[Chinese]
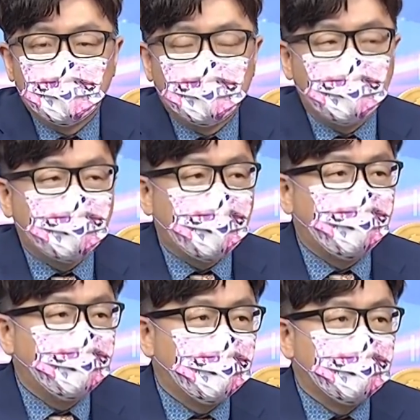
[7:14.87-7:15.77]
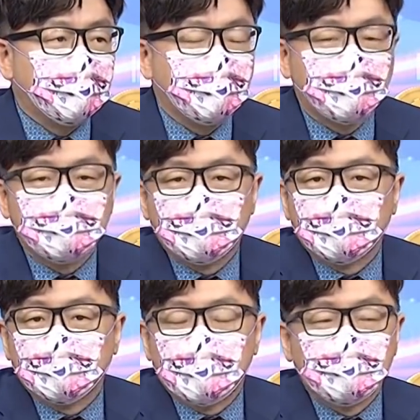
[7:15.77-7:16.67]
那大部分的人都觉
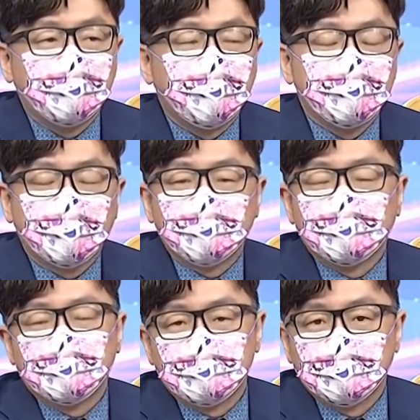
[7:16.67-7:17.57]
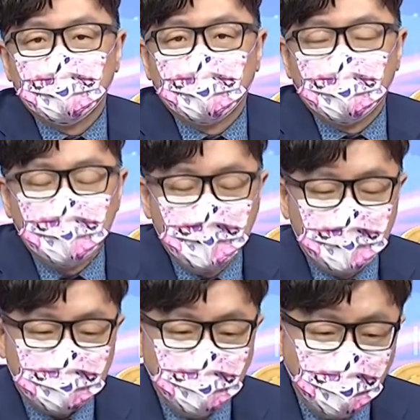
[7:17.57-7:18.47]
得高中毕业就可以去工作了嘛？如